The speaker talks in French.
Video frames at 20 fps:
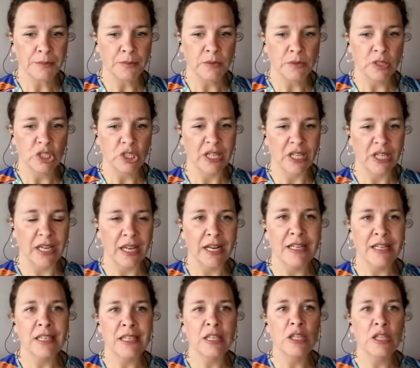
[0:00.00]
j'ai
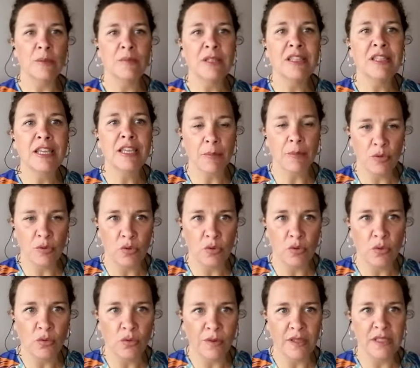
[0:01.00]
réalisé des petites capsules,
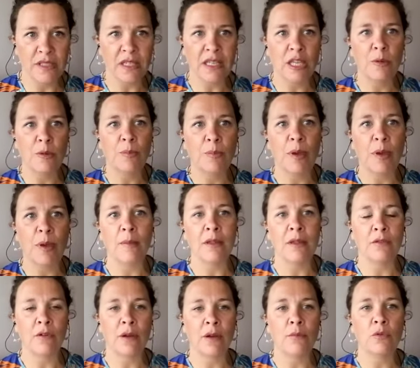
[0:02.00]
on va dire, qui permettent
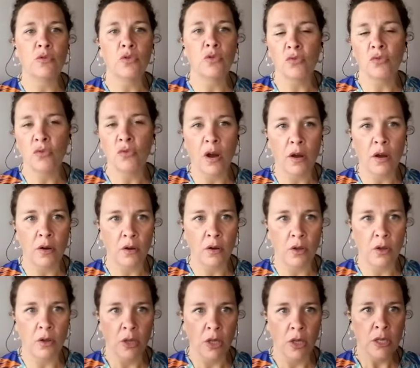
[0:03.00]
vraiment de voir
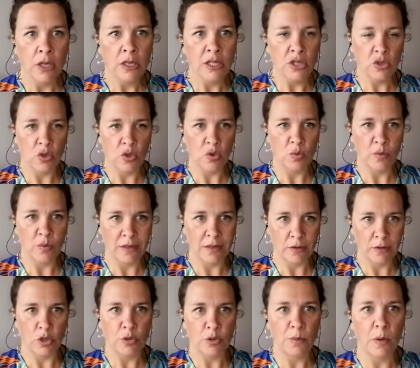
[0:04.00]
qui je suis et ce
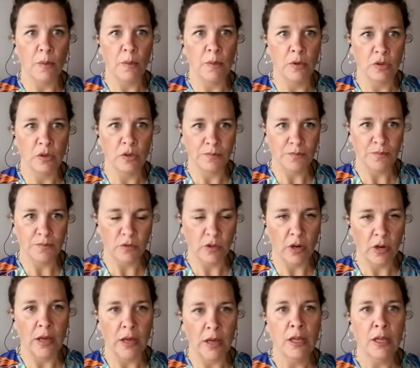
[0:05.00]
que je propose. Voilà.